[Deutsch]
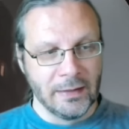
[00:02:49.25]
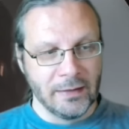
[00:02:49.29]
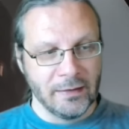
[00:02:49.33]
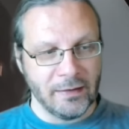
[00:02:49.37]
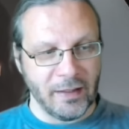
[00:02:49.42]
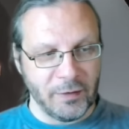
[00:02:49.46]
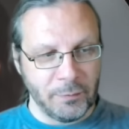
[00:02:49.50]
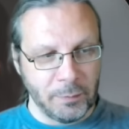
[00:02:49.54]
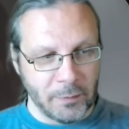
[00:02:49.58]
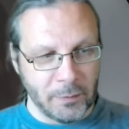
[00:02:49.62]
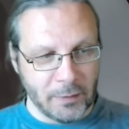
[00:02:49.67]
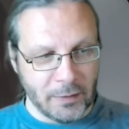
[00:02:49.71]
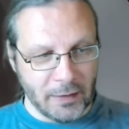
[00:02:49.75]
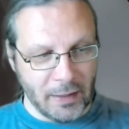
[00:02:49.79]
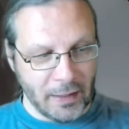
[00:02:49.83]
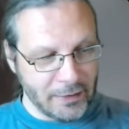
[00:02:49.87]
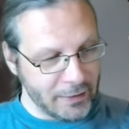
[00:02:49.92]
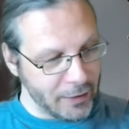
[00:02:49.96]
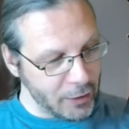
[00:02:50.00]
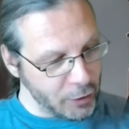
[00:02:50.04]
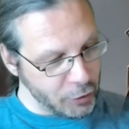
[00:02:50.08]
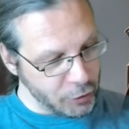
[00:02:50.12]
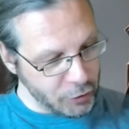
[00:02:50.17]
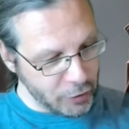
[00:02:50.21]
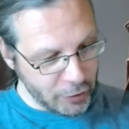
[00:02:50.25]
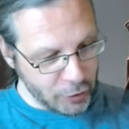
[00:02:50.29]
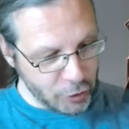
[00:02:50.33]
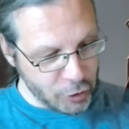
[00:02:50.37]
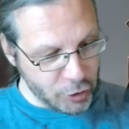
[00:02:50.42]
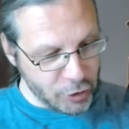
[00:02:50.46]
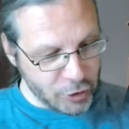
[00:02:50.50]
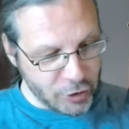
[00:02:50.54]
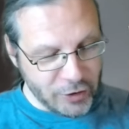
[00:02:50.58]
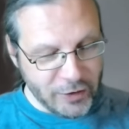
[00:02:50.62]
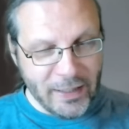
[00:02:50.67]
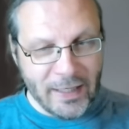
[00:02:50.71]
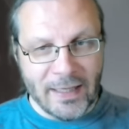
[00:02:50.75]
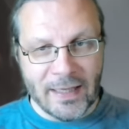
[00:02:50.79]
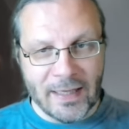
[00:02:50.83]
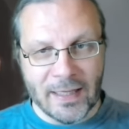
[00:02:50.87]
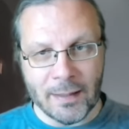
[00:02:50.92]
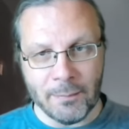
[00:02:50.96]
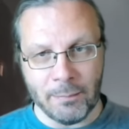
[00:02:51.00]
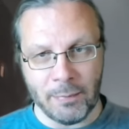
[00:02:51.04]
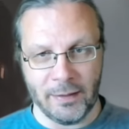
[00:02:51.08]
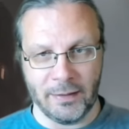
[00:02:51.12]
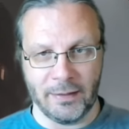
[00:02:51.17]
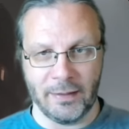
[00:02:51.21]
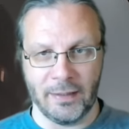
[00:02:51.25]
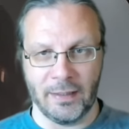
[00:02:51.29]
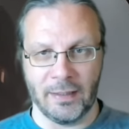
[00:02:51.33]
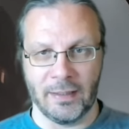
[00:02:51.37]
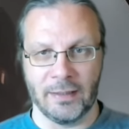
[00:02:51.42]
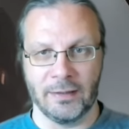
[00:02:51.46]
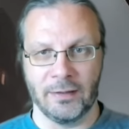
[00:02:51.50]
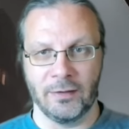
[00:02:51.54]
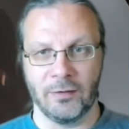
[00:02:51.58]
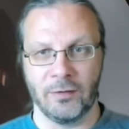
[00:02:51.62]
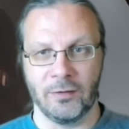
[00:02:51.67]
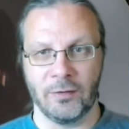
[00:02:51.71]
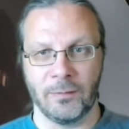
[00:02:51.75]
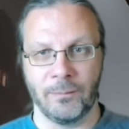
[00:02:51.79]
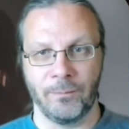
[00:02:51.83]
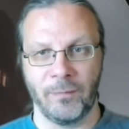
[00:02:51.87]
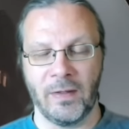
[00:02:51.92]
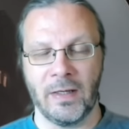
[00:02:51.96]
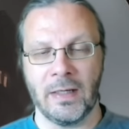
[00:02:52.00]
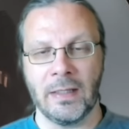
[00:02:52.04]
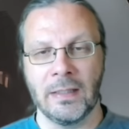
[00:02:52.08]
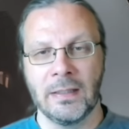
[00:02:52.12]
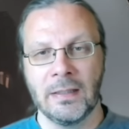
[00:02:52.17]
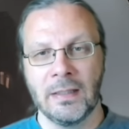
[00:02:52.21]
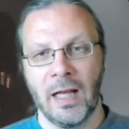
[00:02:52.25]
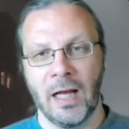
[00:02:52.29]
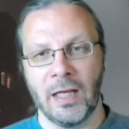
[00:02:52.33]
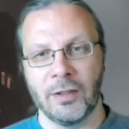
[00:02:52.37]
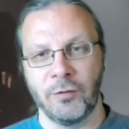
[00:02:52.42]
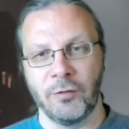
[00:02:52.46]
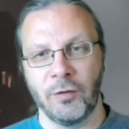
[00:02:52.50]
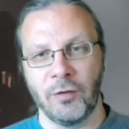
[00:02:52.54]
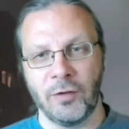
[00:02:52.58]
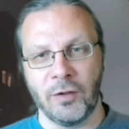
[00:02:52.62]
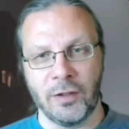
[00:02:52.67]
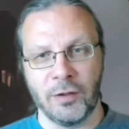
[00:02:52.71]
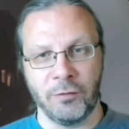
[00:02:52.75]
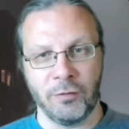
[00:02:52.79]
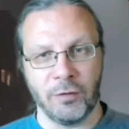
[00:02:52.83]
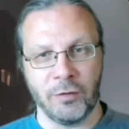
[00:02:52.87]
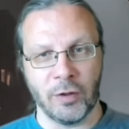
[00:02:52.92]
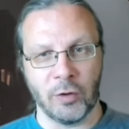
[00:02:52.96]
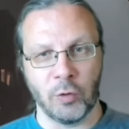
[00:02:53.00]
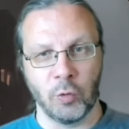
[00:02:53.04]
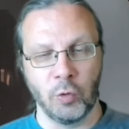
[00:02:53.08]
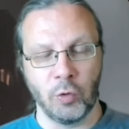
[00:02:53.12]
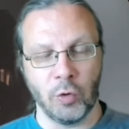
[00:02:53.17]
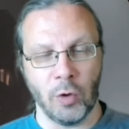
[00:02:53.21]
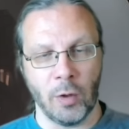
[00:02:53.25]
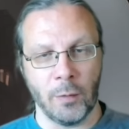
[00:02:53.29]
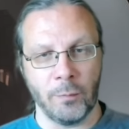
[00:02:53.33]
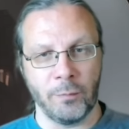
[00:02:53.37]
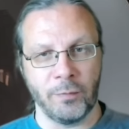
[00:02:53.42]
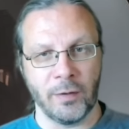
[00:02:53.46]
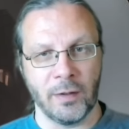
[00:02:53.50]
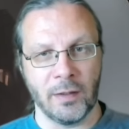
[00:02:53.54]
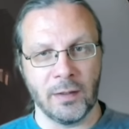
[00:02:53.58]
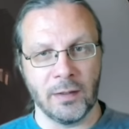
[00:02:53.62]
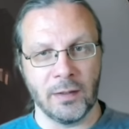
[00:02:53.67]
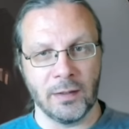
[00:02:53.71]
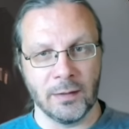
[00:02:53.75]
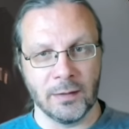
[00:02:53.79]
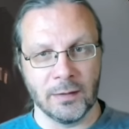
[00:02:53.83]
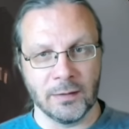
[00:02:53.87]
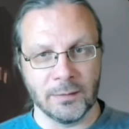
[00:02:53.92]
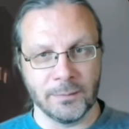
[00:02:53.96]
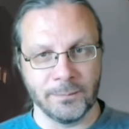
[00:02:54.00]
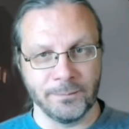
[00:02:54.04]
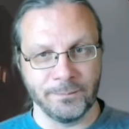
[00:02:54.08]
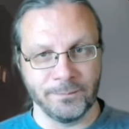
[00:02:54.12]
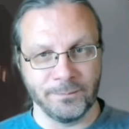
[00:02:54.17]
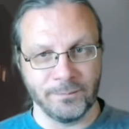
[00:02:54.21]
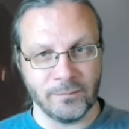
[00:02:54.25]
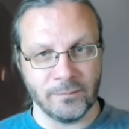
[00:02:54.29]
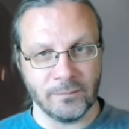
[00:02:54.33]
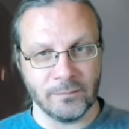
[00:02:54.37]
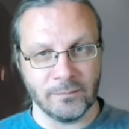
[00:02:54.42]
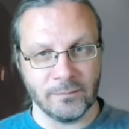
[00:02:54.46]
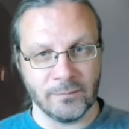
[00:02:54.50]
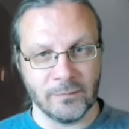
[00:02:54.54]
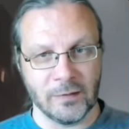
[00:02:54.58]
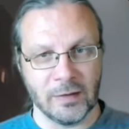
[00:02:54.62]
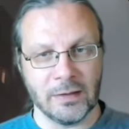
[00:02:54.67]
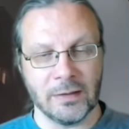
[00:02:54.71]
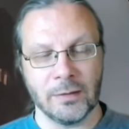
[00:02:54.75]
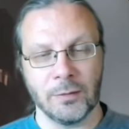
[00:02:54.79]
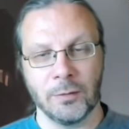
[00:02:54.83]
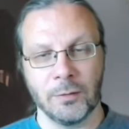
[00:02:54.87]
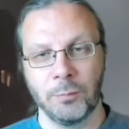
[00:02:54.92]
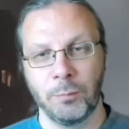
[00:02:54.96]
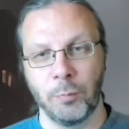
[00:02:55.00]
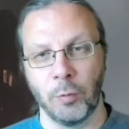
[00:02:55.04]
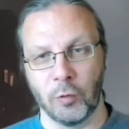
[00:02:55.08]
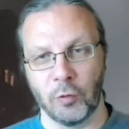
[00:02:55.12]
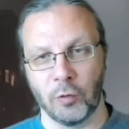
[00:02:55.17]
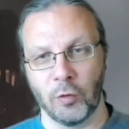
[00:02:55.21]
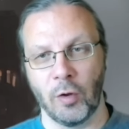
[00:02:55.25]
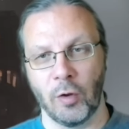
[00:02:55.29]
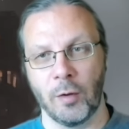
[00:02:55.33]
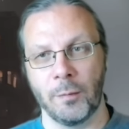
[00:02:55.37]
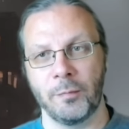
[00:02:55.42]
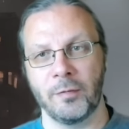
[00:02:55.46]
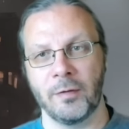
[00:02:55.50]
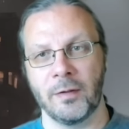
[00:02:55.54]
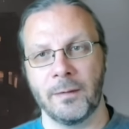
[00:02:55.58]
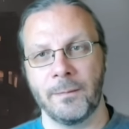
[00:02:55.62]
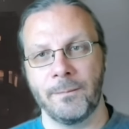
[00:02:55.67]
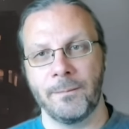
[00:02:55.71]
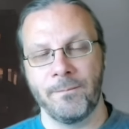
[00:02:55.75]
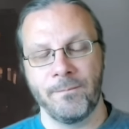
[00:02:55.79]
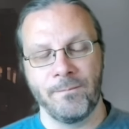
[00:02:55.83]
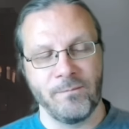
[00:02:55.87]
Da ist man an anderer Stelle schneller bei der Hand. Ja? Also wir sehen hier wieder gute Opfer ähm, ne? und böse Opfer